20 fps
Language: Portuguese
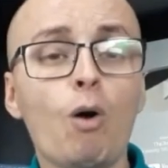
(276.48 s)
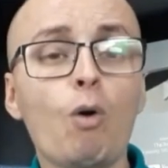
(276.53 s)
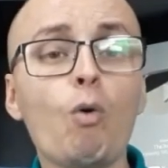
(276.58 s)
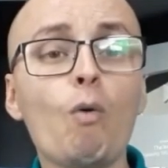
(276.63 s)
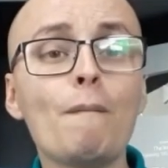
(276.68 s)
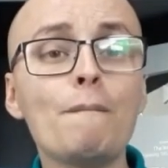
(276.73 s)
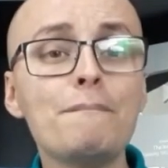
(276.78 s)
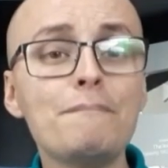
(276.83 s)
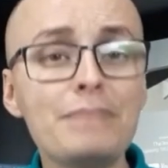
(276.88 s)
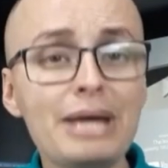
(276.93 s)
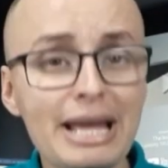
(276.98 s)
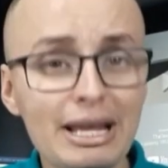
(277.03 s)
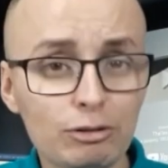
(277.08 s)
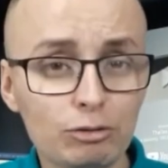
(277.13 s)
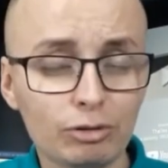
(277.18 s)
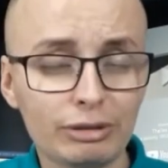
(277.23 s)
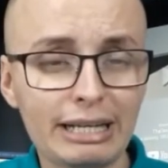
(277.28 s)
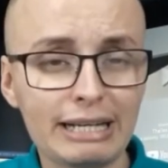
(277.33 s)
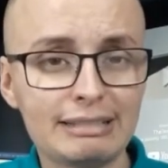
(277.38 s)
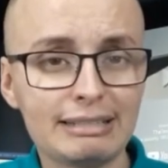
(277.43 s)
O
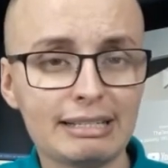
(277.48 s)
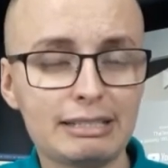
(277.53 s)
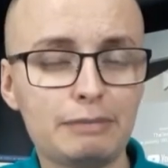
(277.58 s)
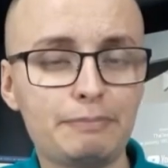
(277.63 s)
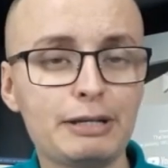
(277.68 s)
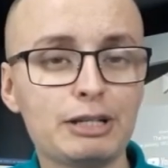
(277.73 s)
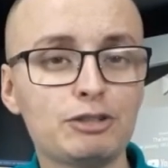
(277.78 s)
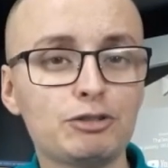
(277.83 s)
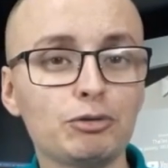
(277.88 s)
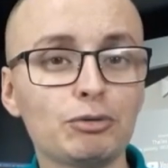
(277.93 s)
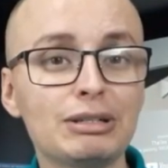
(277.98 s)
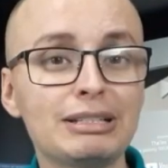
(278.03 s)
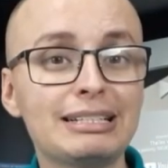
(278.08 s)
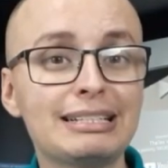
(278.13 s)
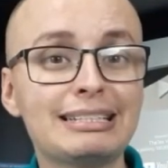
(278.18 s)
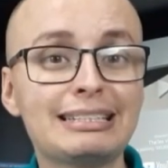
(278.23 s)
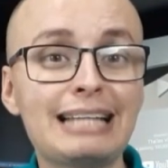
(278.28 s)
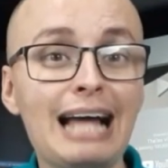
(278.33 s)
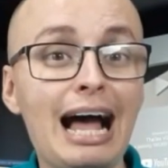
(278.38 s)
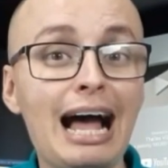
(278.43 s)
medo dessas pessoas
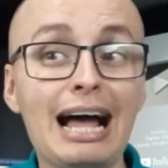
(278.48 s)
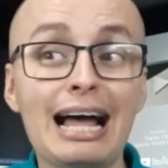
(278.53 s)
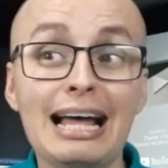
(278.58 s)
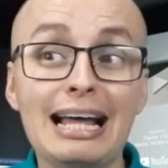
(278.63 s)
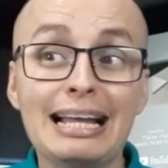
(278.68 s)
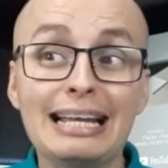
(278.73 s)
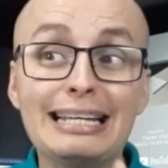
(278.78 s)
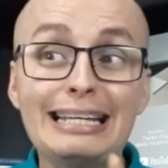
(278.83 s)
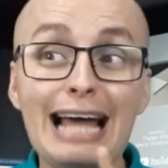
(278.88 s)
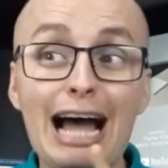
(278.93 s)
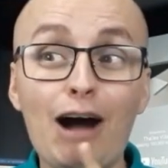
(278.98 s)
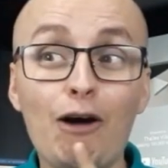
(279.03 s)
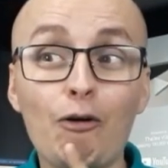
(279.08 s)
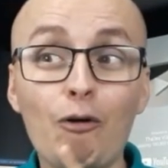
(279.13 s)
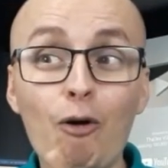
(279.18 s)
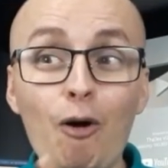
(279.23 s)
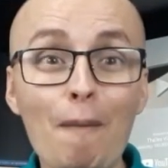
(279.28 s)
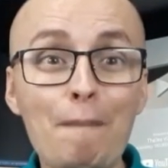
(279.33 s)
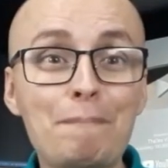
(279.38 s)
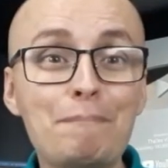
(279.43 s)
está na
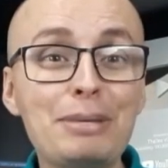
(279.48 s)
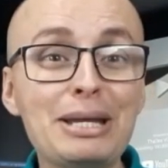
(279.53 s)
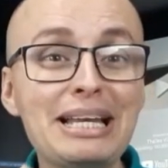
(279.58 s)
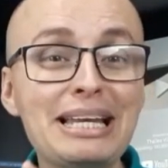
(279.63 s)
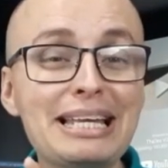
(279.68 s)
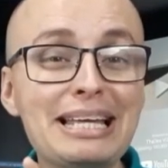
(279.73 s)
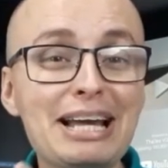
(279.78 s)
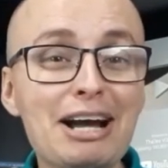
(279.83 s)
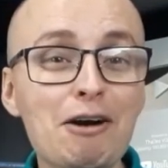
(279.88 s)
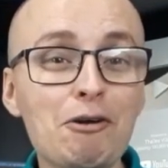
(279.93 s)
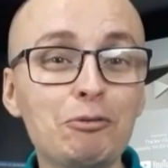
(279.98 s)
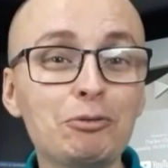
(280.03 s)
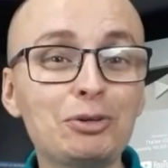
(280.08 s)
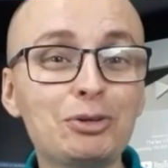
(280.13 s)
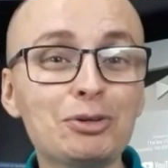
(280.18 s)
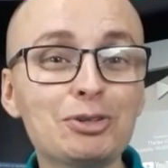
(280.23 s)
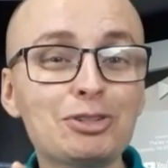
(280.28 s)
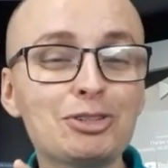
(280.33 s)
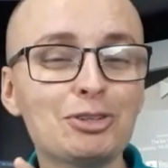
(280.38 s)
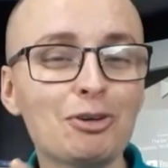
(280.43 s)
opinião
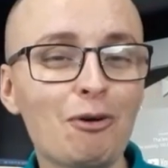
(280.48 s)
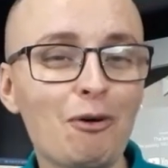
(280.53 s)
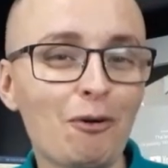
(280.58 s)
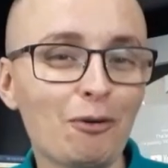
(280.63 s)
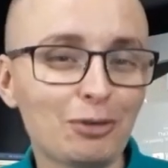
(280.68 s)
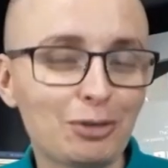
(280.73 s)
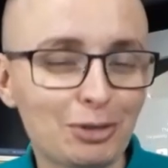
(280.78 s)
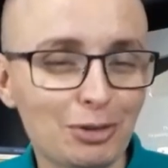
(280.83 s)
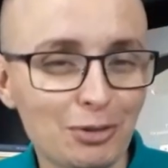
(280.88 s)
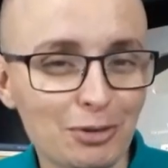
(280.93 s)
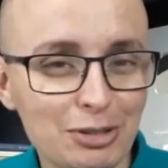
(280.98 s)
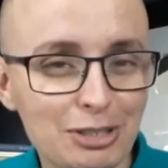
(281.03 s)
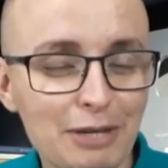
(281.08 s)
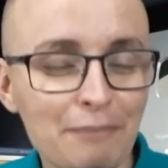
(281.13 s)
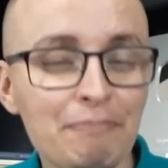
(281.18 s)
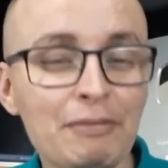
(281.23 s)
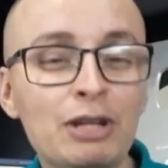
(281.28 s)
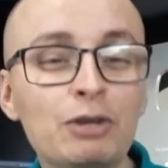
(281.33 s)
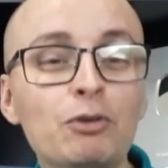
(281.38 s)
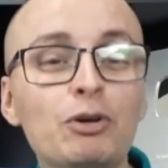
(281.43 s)
dos outros,
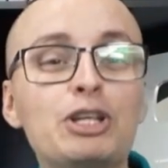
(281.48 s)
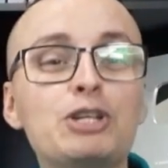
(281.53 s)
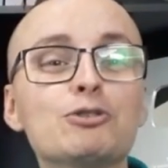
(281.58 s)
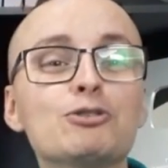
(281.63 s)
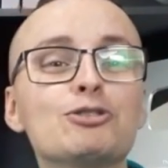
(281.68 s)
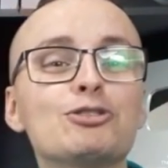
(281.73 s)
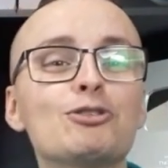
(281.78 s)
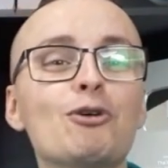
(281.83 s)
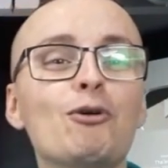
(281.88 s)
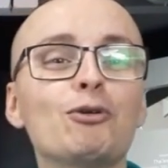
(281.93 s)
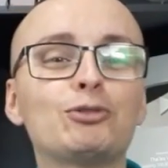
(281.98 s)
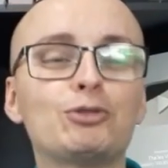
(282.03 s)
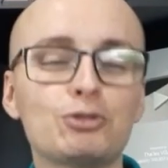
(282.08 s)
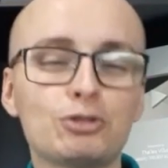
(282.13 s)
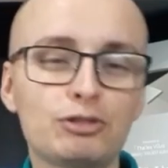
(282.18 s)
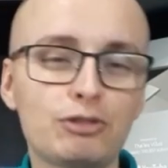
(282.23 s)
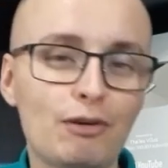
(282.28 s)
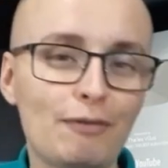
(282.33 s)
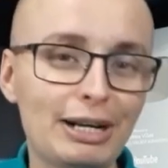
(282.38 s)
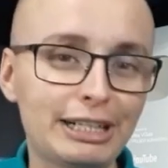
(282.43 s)
no que os
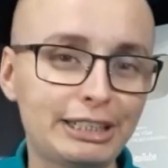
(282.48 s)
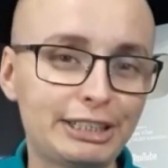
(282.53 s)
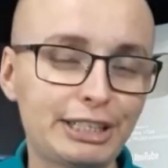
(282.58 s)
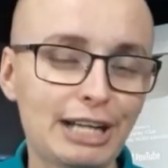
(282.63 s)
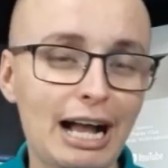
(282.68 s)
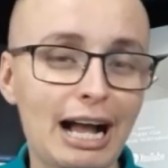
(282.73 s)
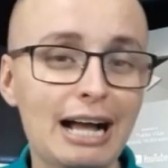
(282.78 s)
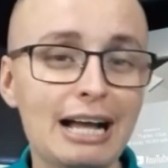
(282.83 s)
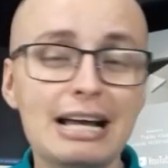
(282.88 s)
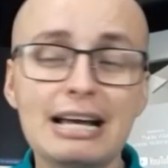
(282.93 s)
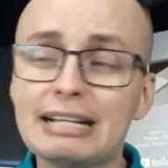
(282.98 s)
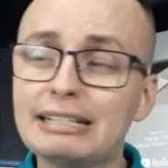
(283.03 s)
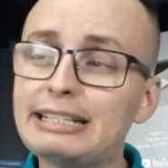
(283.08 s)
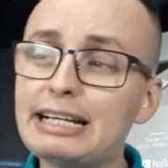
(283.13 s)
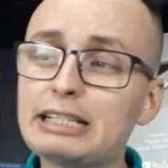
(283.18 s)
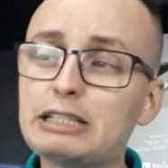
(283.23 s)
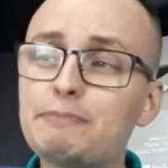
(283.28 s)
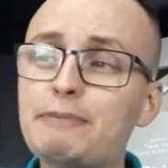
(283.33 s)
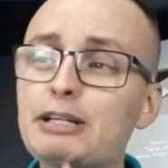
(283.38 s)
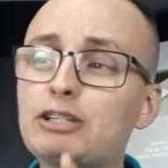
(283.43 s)
outros vão achar, se
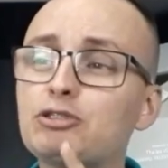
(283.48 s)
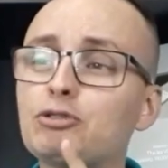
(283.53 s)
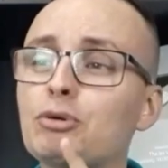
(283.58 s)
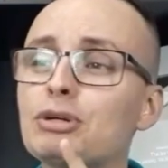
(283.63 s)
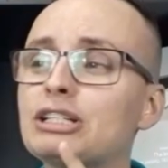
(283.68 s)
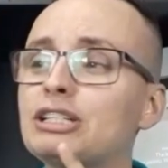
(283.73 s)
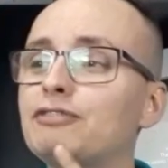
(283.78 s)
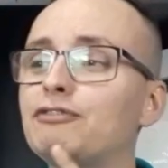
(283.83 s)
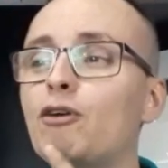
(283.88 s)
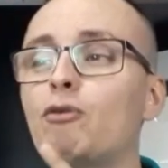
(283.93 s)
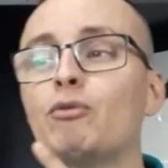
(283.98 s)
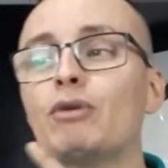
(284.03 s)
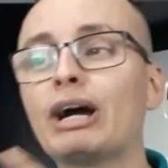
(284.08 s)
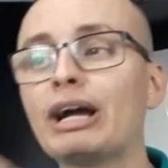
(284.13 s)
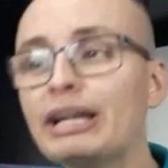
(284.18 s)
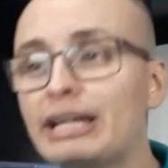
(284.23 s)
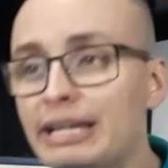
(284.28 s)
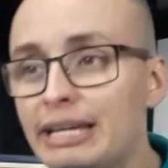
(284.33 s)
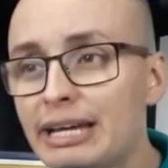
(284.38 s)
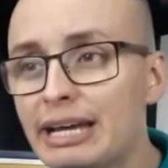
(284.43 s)
as pessoas vão
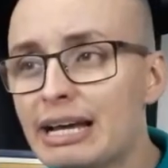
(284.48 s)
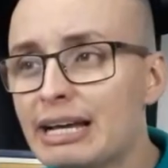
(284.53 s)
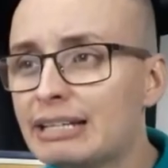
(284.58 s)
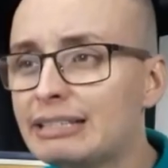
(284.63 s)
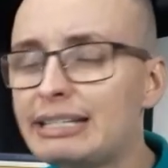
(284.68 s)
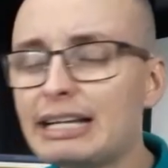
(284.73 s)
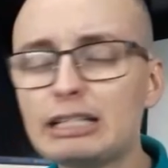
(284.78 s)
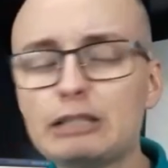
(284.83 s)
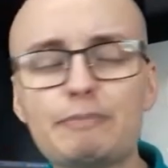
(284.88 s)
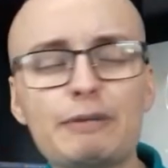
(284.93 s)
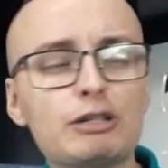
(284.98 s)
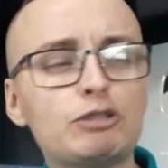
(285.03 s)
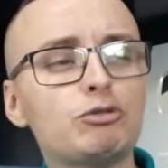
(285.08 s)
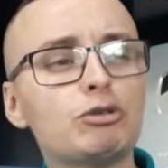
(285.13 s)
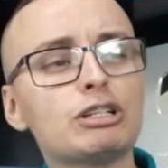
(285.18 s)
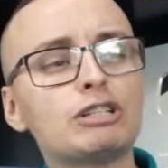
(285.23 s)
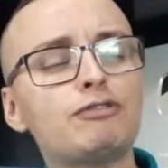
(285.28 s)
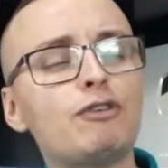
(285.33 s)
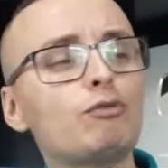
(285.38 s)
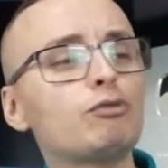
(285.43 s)
rir, se as
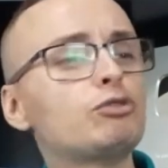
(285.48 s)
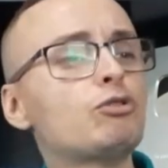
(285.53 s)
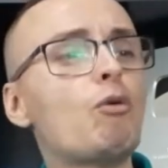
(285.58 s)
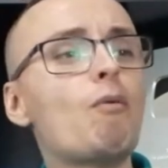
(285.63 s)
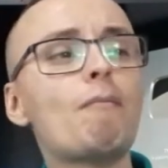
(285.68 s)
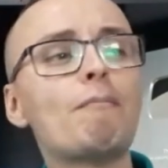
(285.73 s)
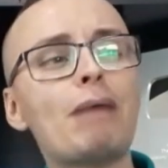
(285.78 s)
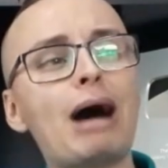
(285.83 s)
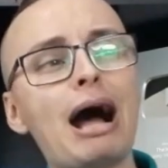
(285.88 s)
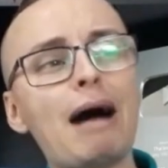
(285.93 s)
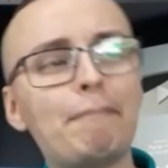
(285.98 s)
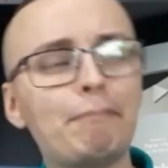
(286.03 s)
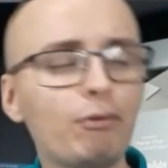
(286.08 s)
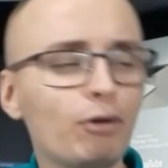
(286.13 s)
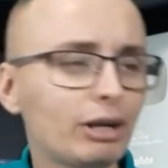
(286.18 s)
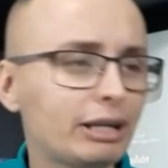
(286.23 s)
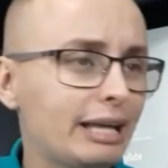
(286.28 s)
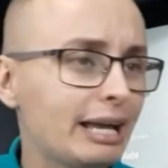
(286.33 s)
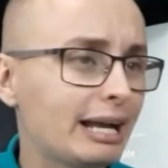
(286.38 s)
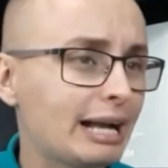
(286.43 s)
pessoas vão zombar
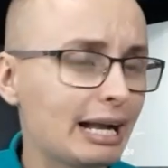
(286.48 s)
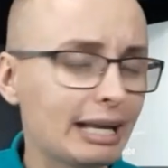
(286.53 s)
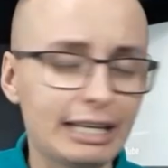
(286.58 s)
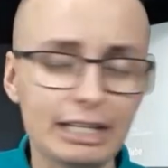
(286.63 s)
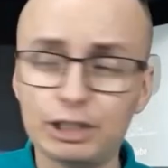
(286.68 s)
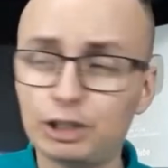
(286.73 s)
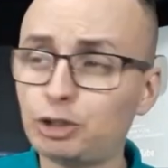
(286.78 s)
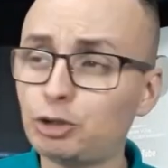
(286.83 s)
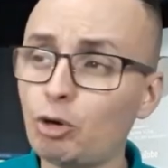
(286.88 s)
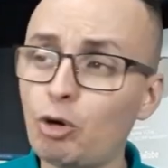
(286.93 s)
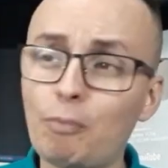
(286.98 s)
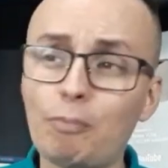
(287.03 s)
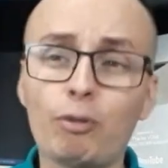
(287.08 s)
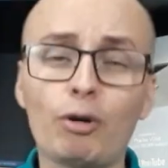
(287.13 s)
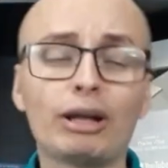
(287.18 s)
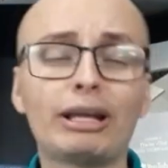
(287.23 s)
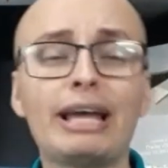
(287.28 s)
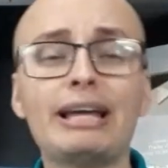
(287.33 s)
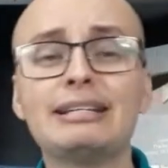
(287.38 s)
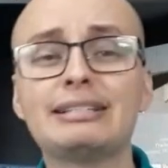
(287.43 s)
porque gaguejou,
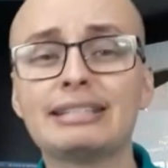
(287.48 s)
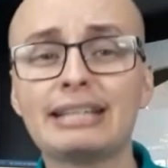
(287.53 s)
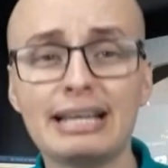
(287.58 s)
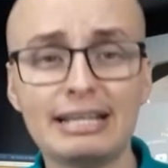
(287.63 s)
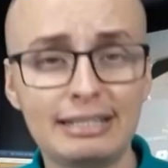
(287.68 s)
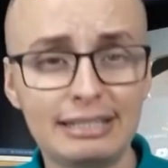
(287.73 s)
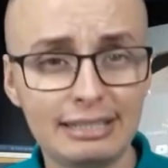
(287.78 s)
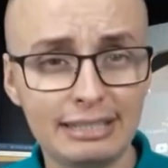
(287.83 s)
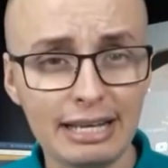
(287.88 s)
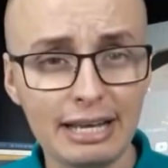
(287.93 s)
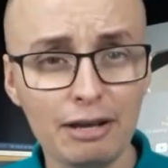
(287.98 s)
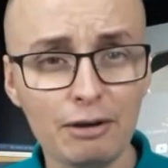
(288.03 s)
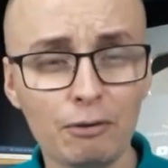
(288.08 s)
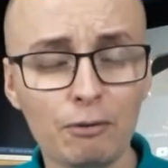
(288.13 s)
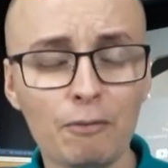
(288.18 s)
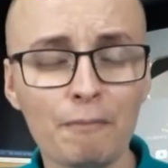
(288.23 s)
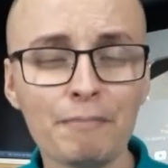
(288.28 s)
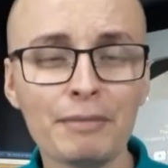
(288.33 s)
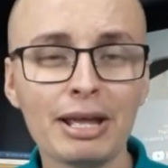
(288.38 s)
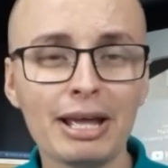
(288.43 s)
porque
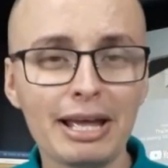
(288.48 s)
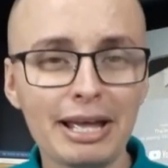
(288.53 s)
esqueceu.